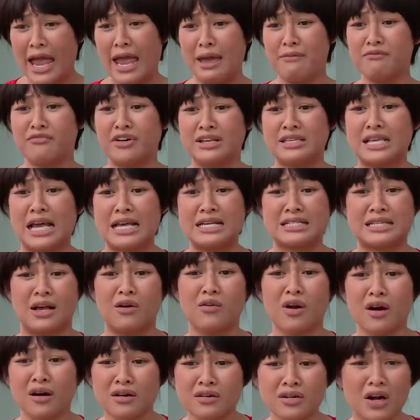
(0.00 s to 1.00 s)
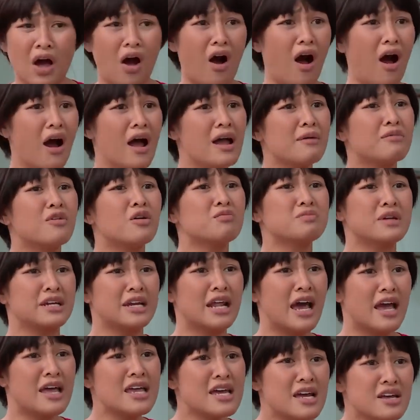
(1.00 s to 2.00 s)
em phải chạy sau lưng nó, em không thể
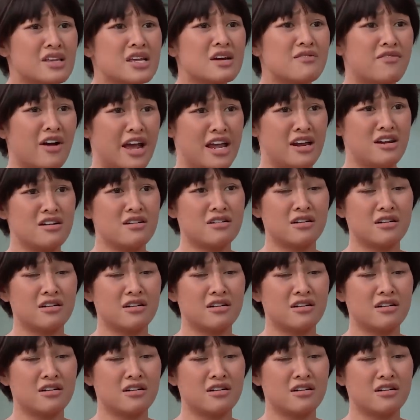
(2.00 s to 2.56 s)
để yên như vậy